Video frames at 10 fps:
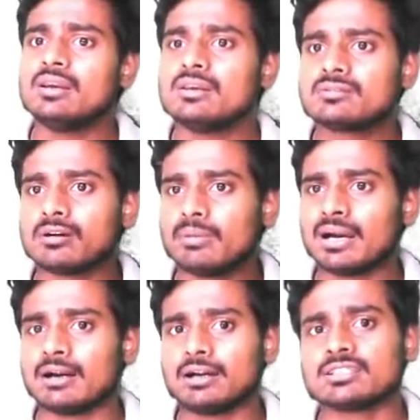సో మా
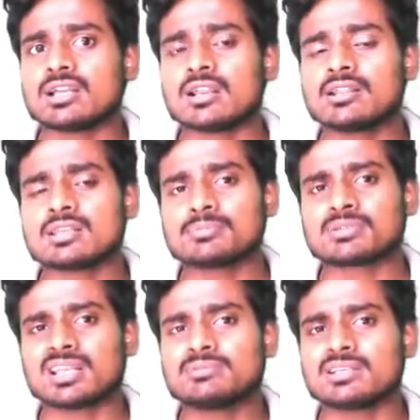ఛానల్
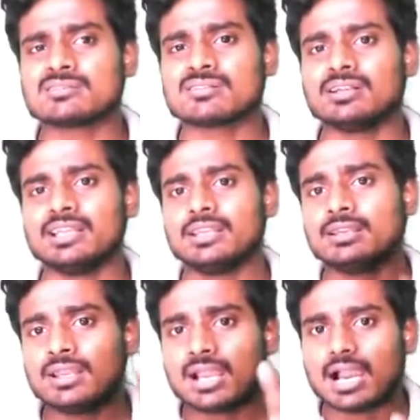సబ్స్క్రైబ్ చేసుకోండి
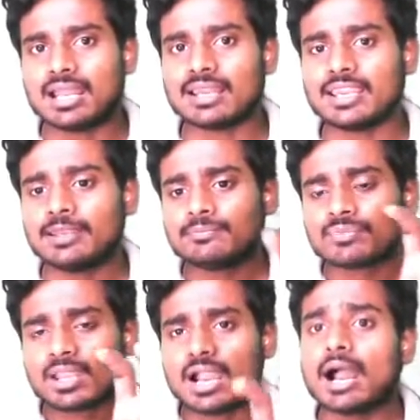అలాగే
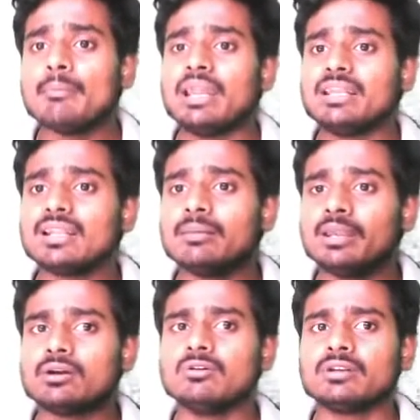ఆ మెటీరియల్
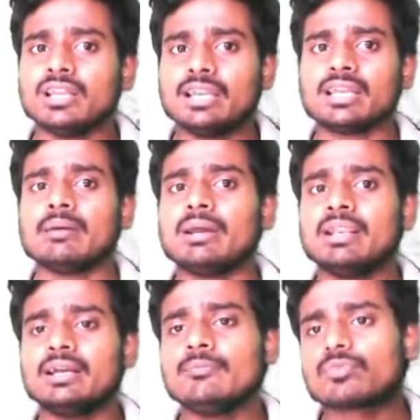మీకు టెలిగ్రామ్ అండ్
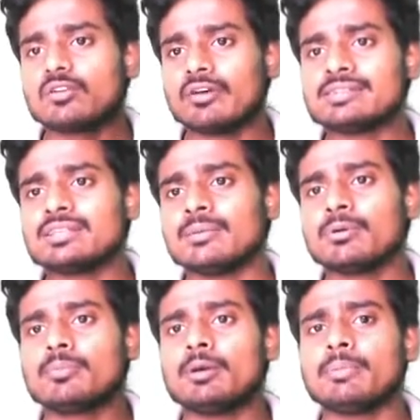వాట్సాప్
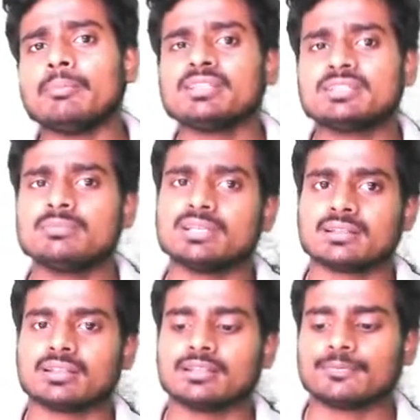గ్రూప్ లో పంపించడం
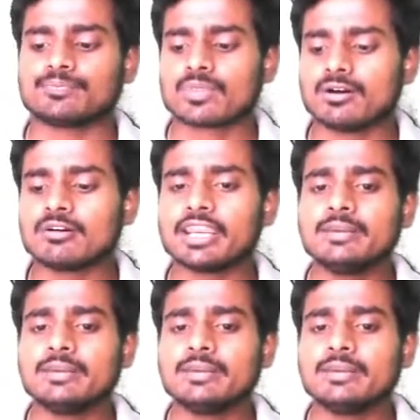జరుగుతుంది ఓకే